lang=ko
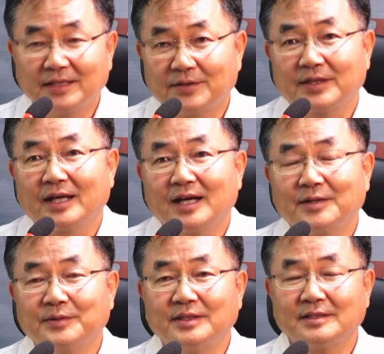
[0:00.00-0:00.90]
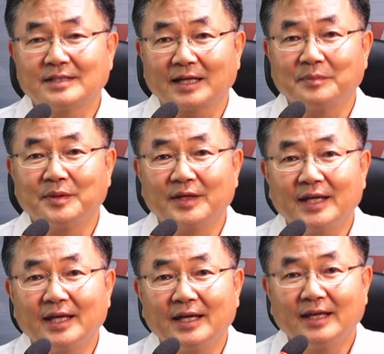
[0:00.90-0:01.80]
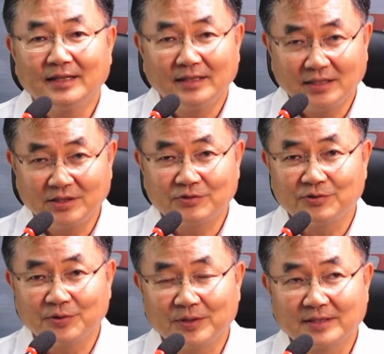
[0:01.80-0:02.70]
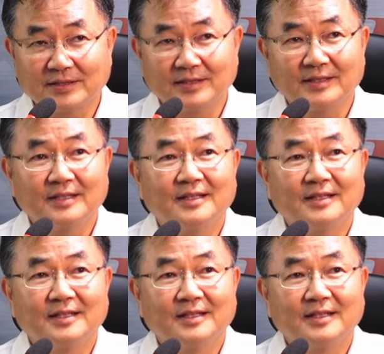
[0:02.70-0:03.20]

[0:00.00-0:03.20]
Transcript: 이렇게 가고 있는 장면에 이 스튜디오에서는